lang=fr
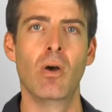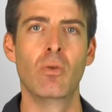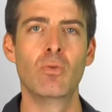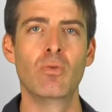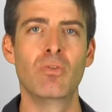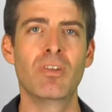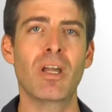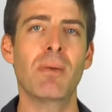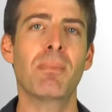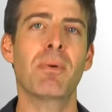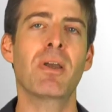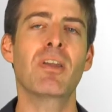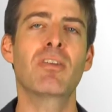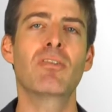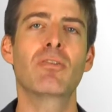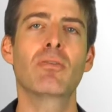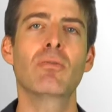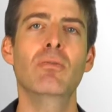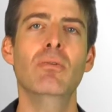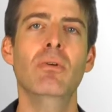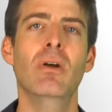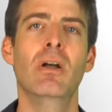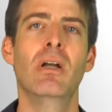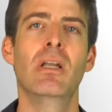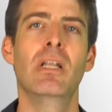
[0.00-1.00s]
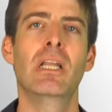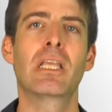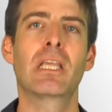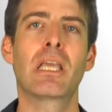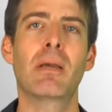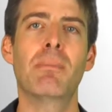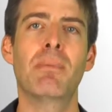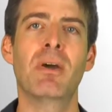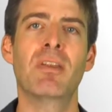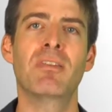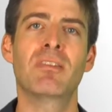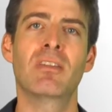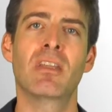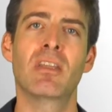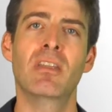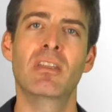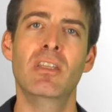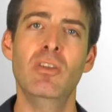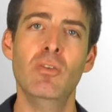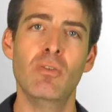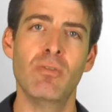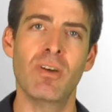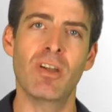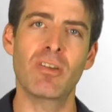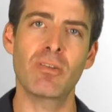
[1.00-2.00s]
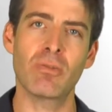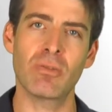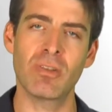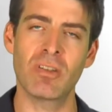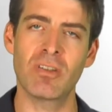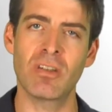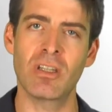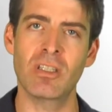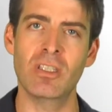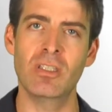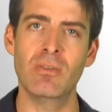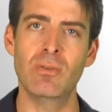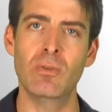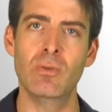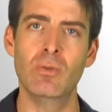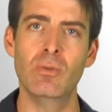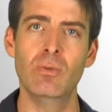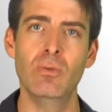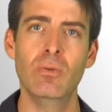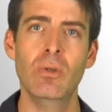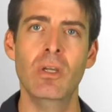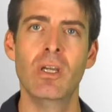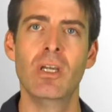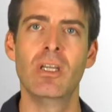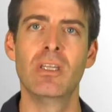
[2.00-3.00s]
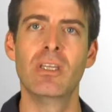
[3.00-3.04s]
Nous apprécions les capacités d'innovation des individus,